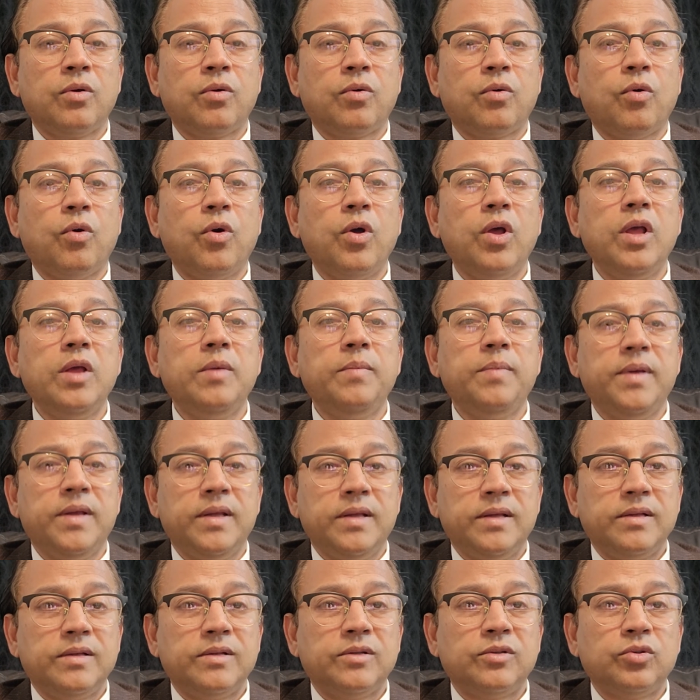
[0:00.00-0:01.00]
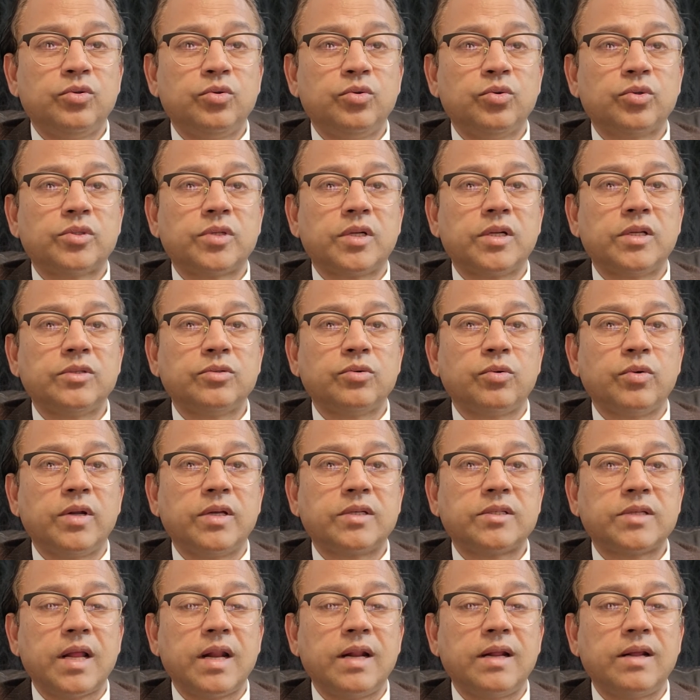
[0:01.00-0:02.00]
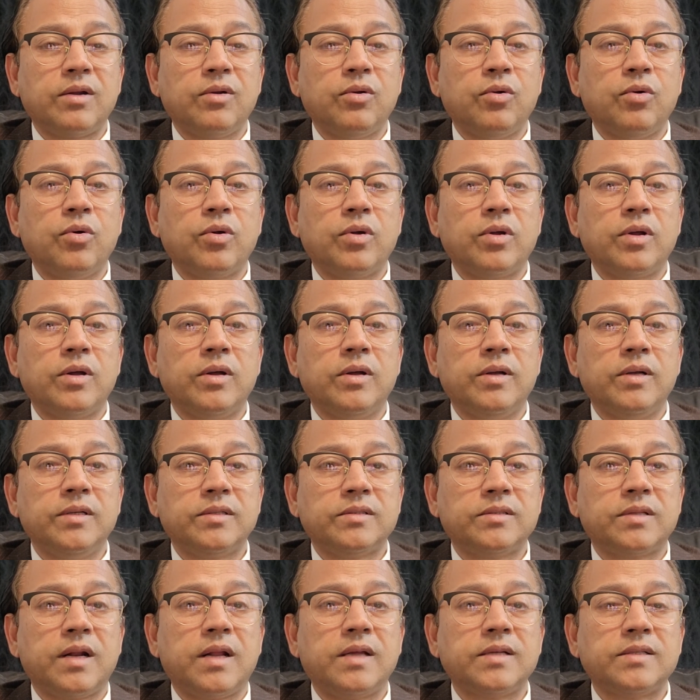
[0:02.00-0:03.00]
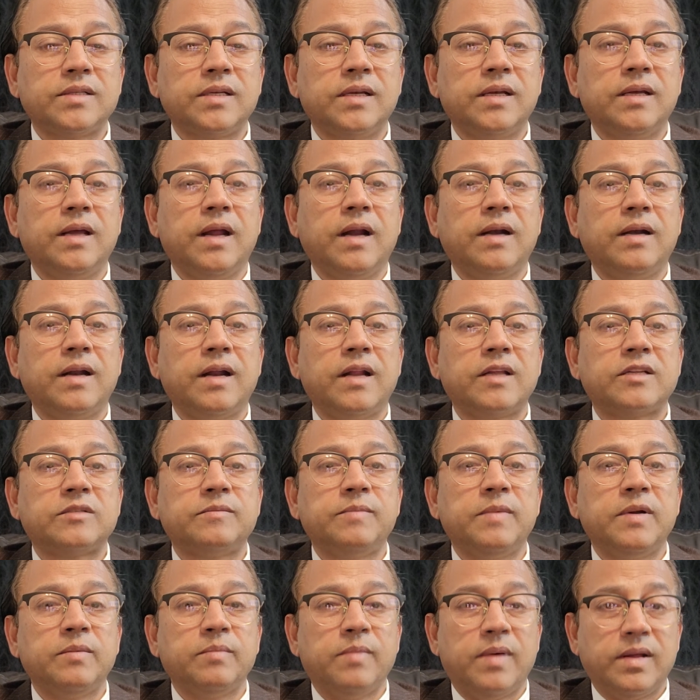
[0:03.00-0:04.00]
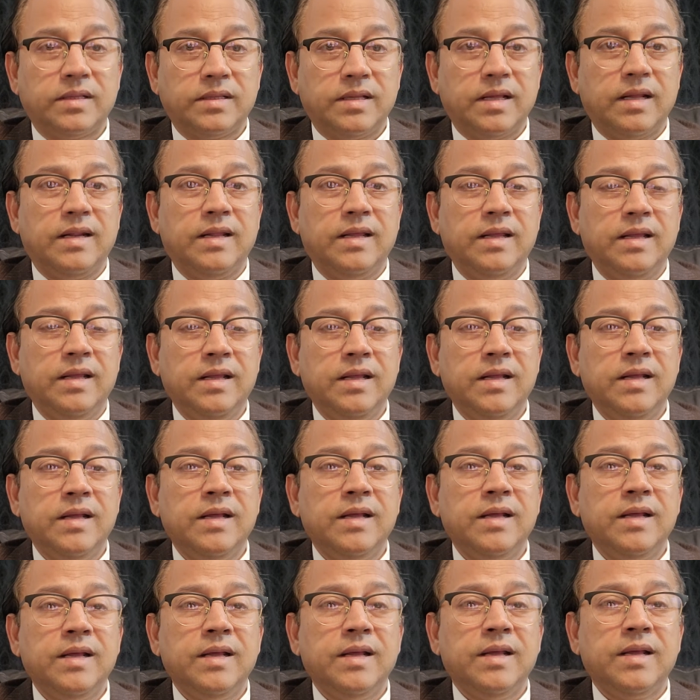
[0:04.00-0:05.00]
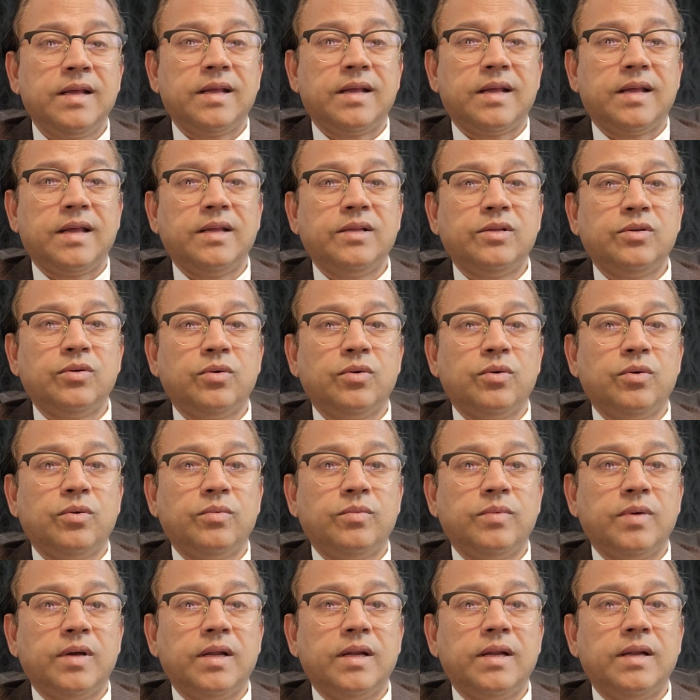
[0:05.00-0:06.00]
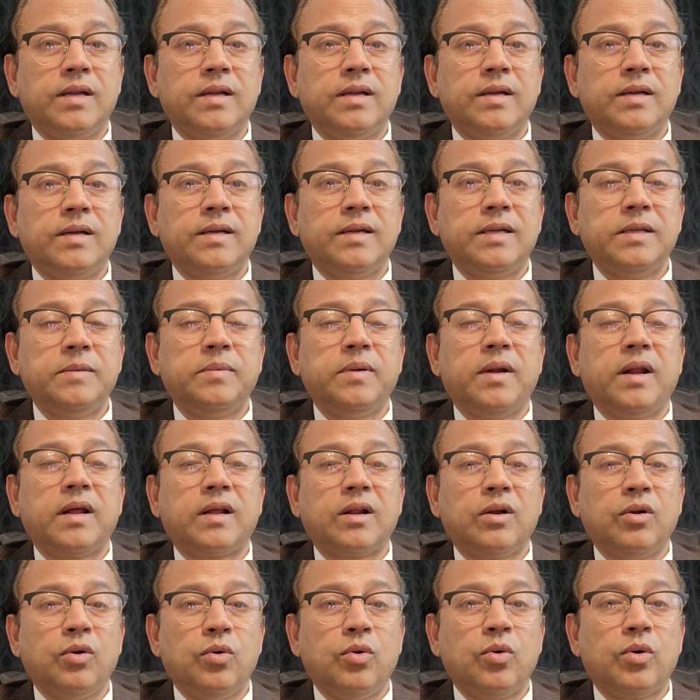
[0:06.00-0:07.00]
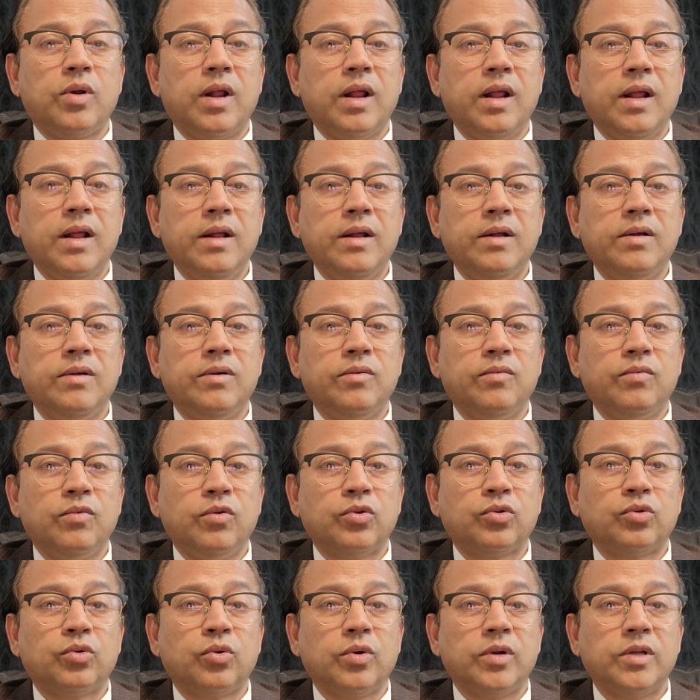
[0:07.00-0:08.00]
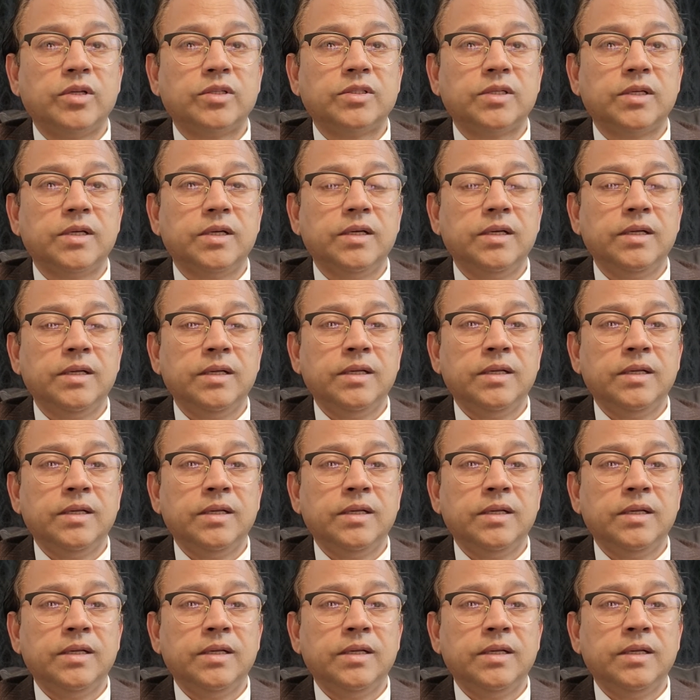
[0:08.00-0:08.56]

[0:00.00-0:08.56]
कोई भी दूसरे जोड़ी साइन के लोग इस तरह से अंडर एस्टिमेट मत करें कि जो लिब्रा के लोग हैं वो थोड़े से